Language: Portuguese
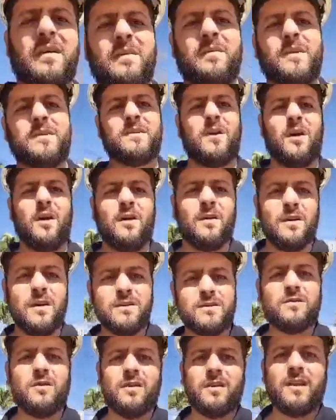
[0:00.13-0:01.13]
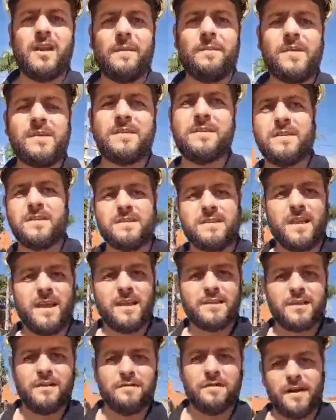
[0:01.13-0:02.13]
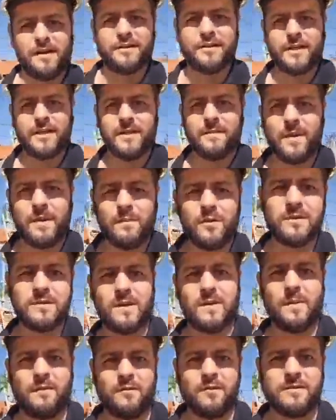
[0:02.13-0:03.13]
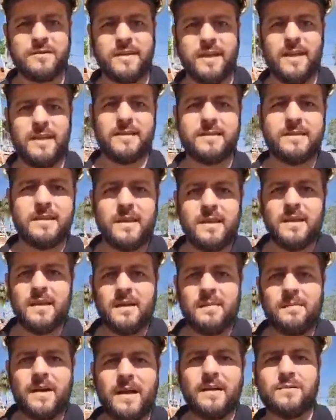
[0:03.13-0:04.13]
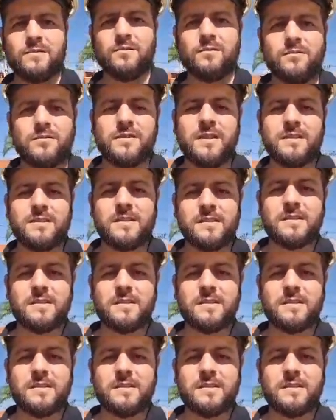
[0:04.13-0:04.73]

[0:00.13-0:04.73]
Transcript: Pessoal, estou aqui na pista de skate aqui em Varginha para mostrar para vocês mais um dos quesitos